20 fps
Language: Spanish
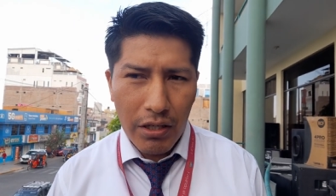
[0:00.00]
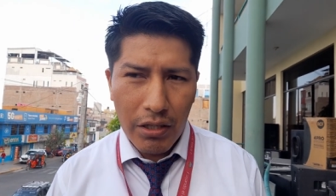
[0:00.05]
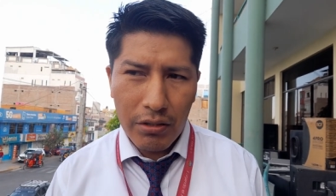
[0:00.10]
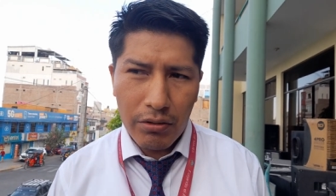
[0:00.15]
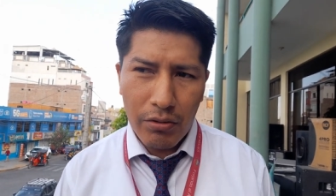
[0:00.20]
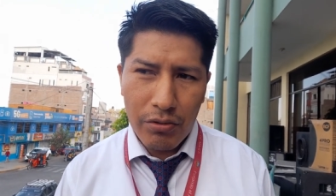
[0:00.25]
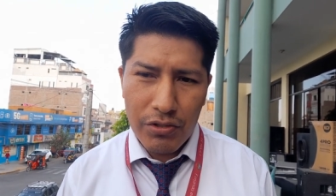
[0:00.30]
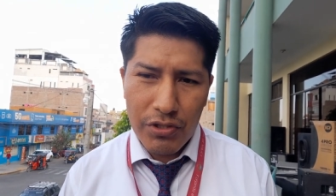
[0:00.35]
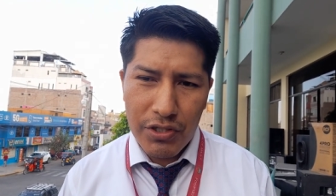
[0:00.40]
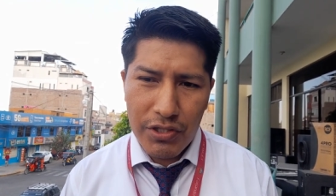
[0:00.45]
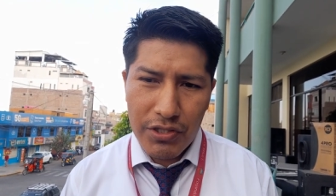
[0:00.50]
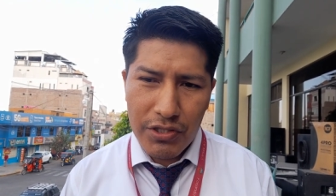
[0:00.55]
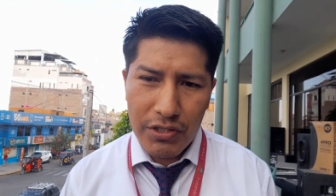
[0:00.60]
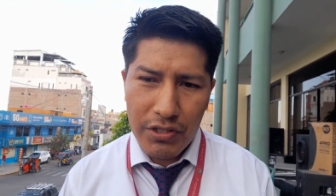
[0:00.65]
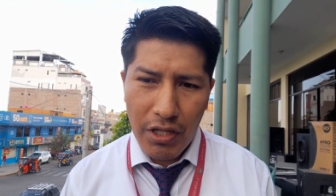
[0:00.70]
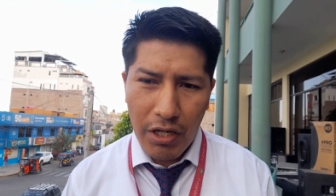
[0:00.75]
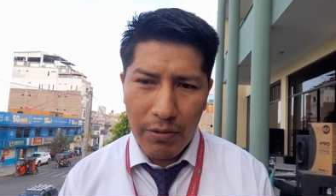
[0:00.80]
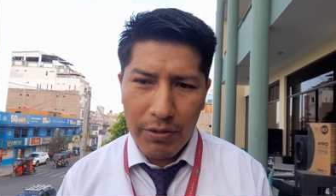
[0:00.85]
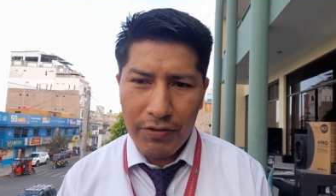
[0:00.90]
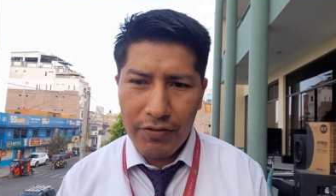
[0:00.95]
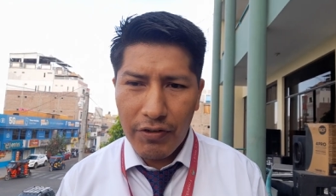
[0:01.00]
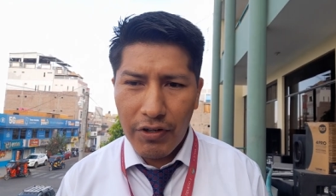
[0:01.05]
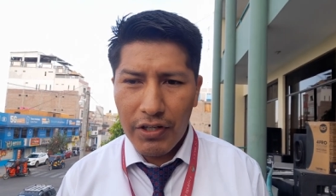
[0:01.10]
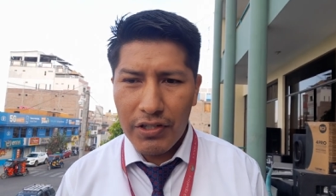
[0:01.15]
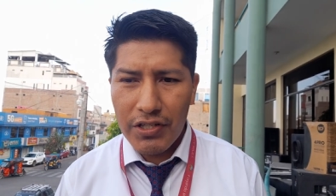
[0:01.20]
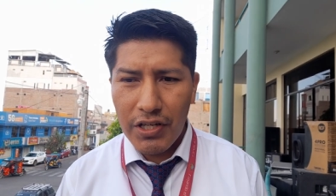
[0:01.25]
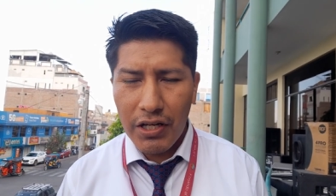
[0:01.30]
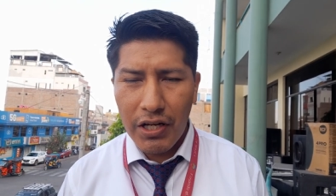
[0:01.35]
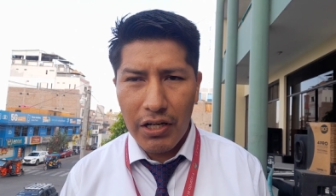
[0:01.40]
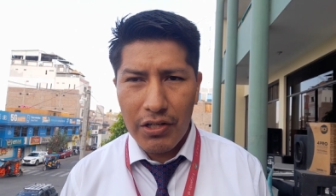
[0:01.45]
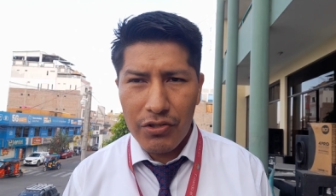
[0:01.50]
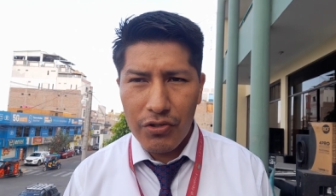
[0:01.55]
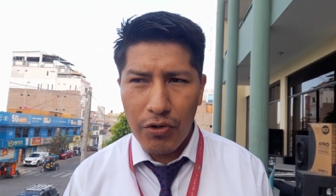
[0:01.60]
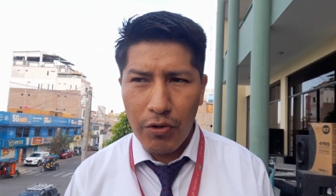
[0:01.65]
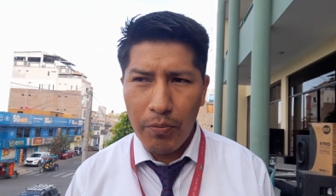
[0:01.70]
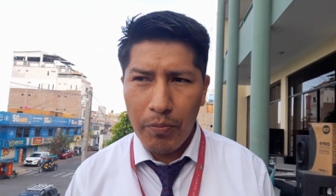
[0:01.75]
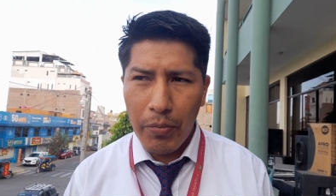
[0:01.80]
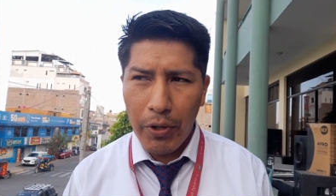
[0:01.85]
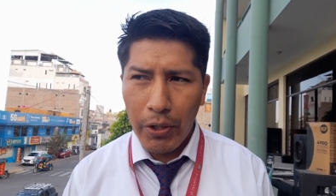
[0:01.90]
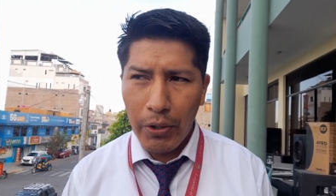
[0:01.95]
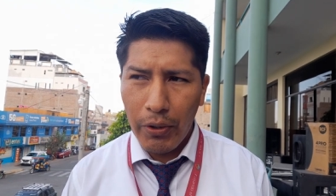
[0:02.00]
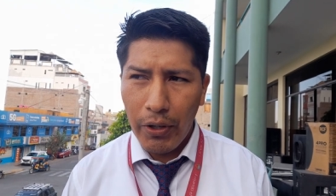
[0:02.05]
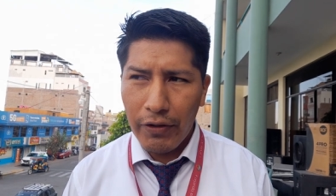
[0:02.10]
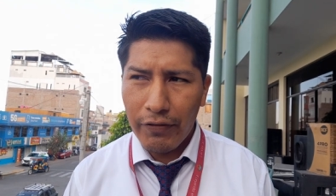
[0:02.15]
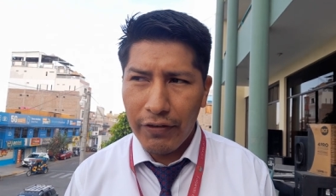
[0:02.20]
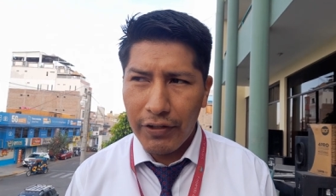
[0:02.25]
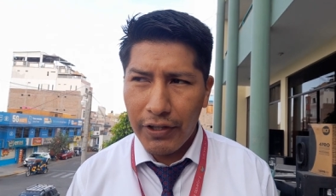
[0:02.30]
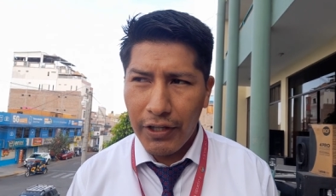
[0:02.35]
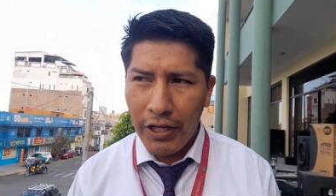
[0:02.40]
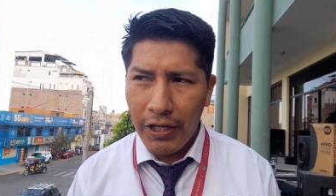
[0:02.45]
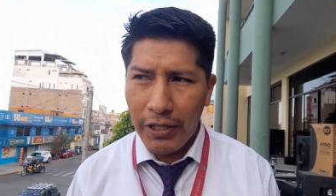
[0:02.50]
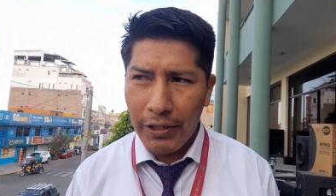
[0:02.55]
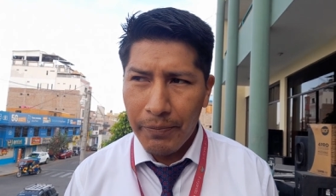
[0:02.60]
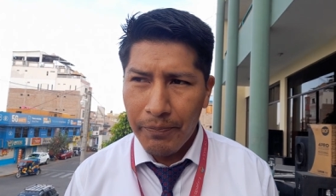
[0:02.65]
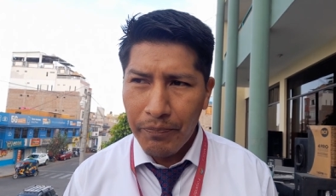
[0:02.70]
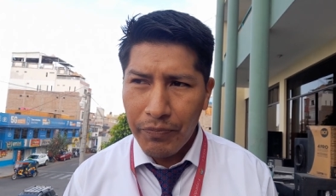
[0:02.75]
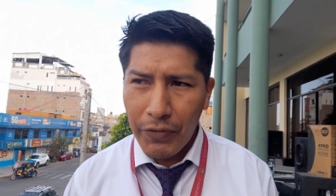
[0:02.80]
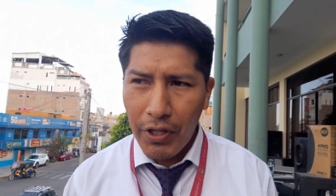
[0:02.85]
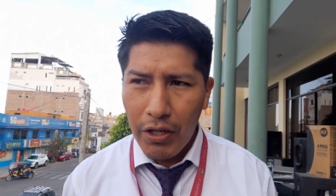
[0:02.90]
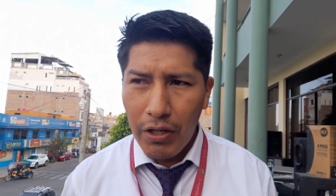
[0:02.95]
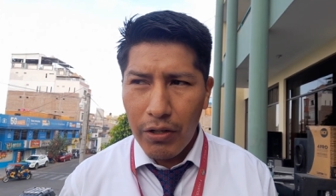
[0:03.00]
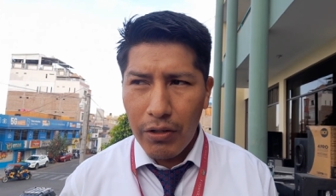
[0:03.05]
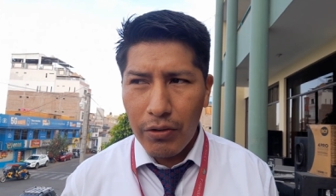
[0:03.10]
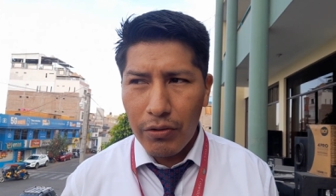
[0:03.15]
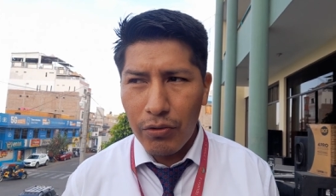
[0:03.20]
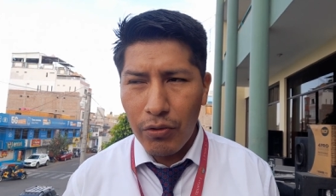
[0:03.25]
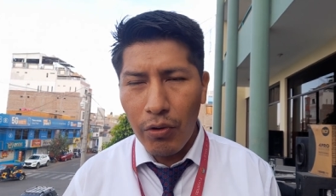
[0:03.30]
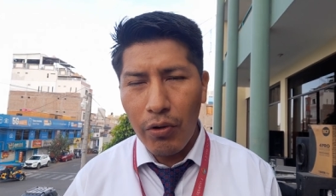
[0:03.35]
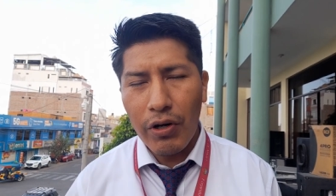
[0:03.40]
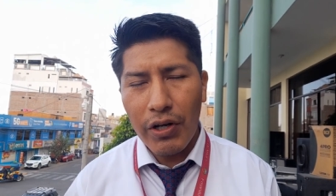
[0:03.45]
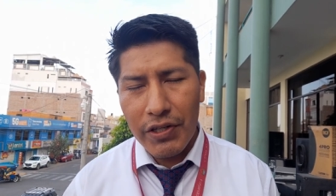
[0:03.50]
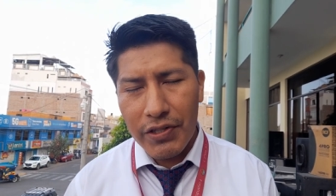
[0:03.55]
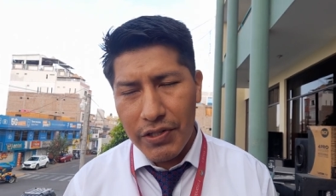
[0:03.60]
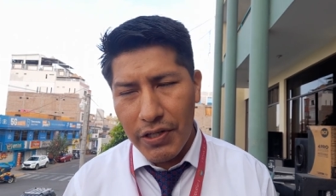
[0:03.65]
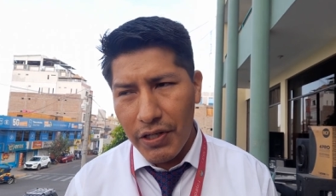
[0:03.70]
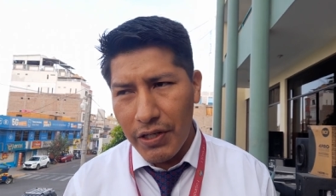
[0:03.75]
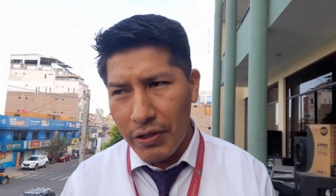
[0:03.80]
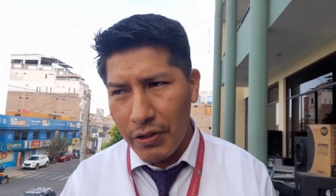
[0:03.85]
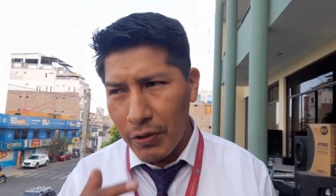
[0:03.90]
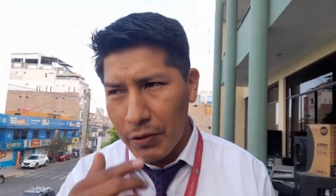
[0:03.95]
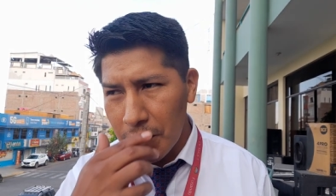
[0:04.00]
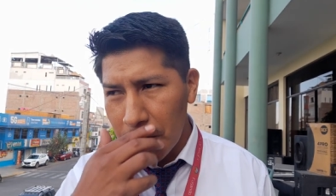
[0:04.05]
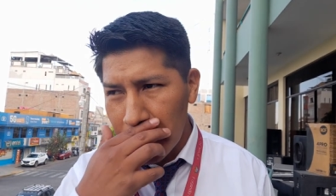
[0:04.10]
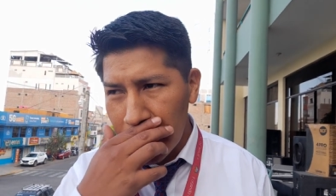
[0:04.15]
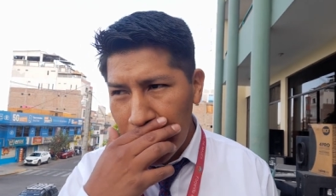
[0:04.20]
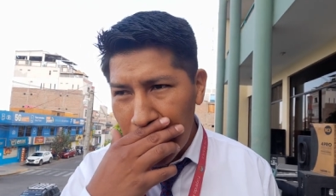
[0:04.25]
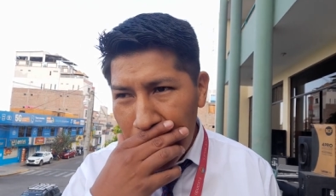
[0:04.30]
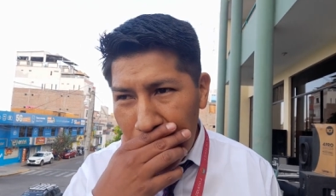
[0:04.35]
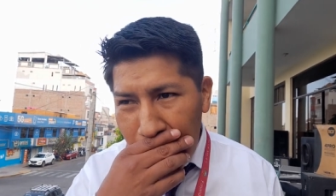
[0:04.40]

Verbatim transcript: entonces tal vez fue ese caso, pero al final no es, entonces